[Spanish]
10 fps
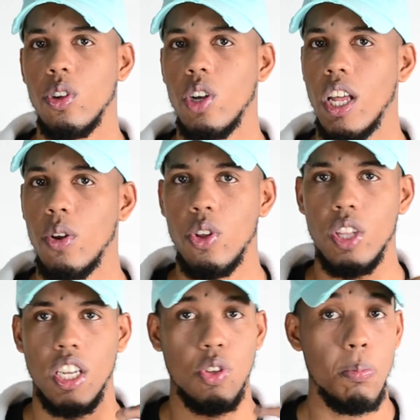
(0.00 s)
Cada uno de ellos
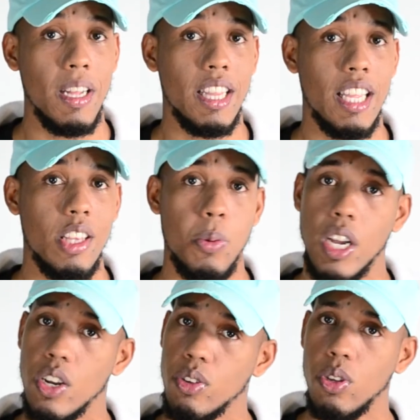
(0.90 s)
tiene sus batallas igual
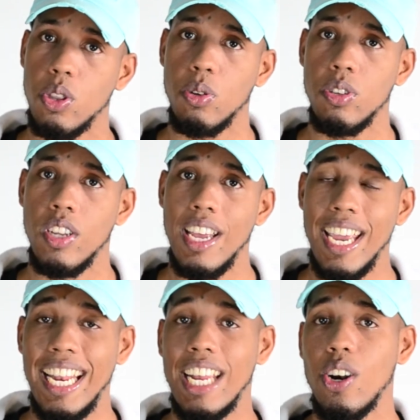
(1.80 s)
que nosotros.
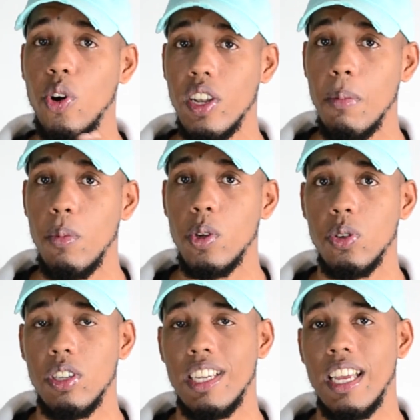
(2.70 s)
El error de
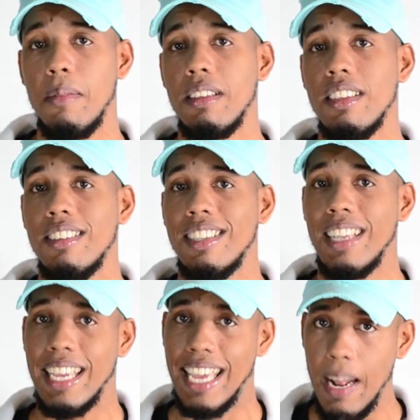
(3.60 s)
muchos es que a veces
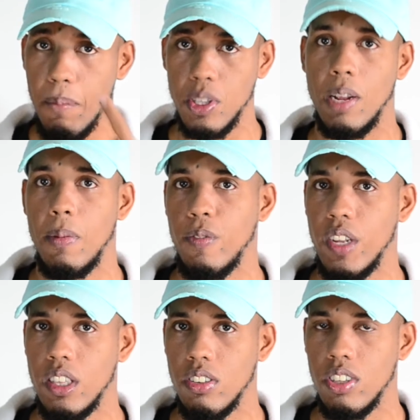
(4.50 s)
se quieren mostrar
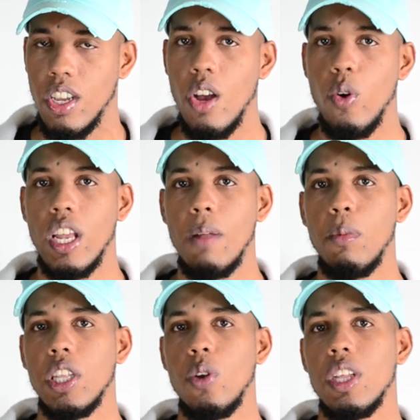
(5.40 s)
perfectos o quieren
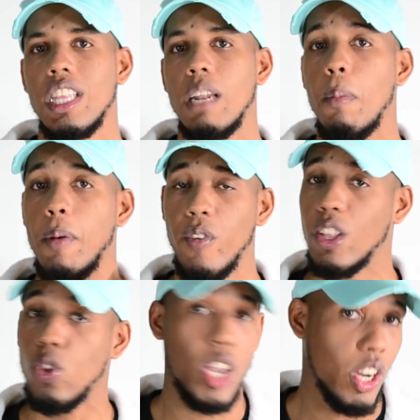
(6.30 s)
mostrar un cristianismo
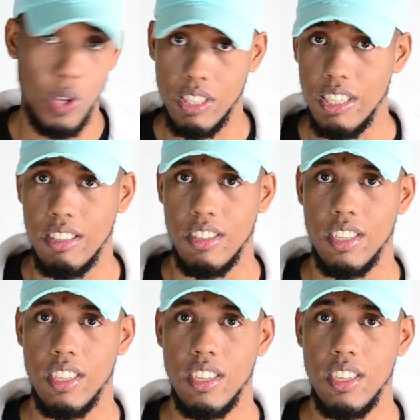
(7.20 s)
perfecto que no existe.